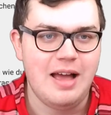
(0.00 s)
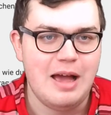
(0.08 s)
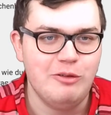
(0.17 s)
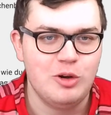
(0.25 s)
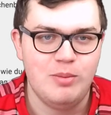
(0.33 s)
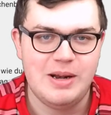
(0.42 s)

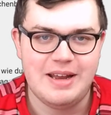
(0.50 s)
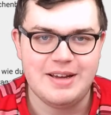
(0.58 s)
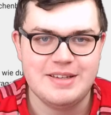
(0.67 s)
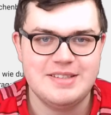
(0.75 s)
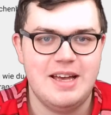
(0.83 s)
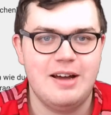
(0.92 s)
einfach nur mal
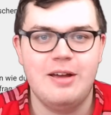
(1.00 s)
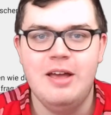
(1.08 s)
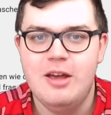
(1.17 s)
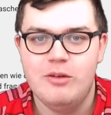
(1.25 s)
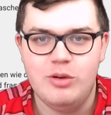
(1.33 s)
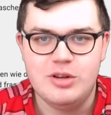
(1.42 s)
Danke sagen
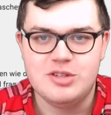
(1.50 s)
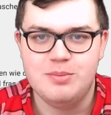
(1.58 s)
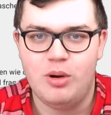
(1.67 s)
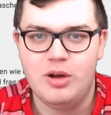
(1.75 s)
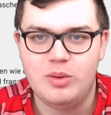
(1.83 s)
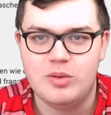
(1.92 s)
für den
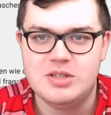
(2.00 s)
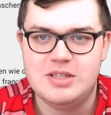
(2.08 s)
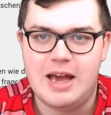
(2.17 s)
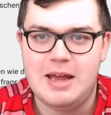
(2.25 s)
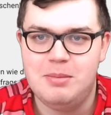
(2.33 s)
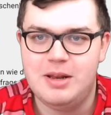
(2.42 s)
Support und die
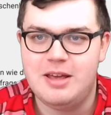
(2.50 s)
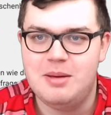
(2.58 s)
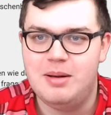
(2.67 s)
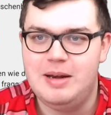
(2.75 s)
Einblicke immer.